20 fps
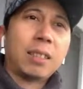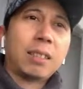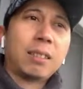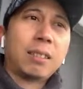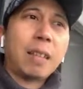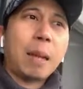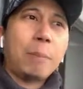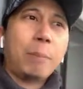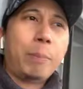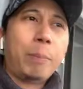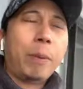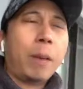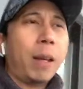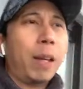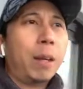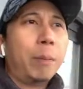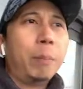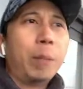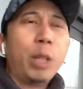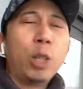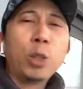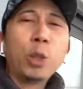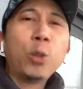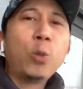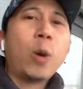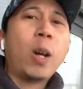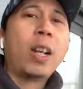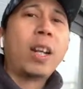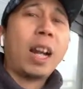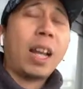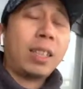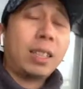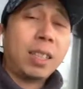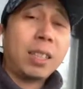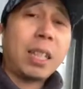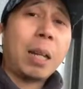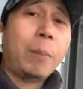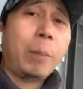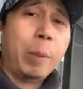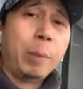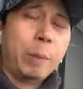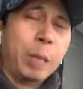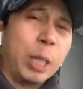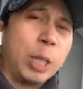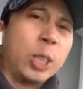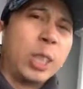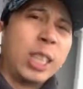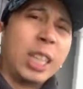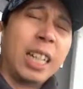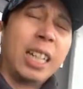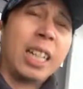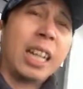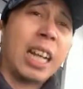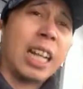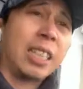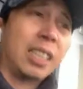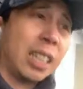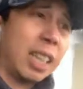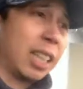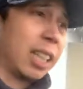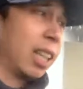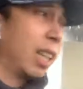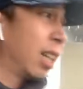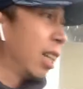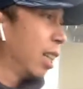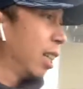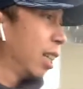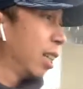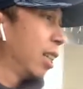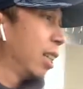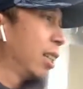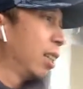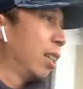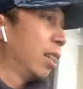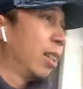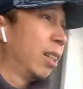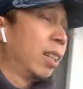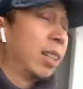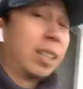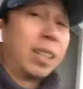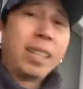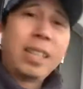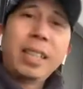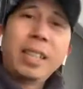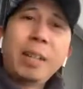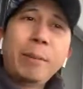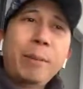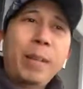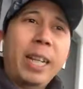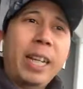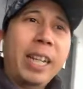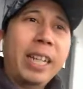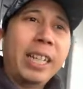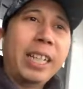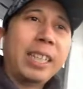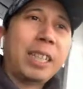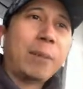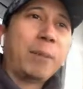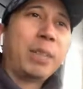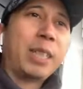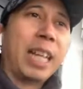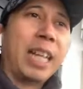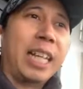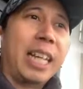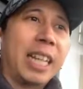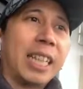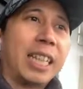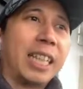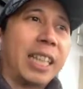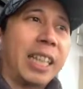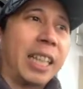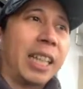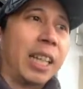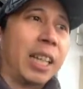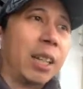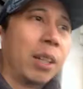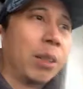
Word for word: sam, eh, minus 2 derajat sampai minus 3 derajat. Ya men eh, kita bisa lihat nih.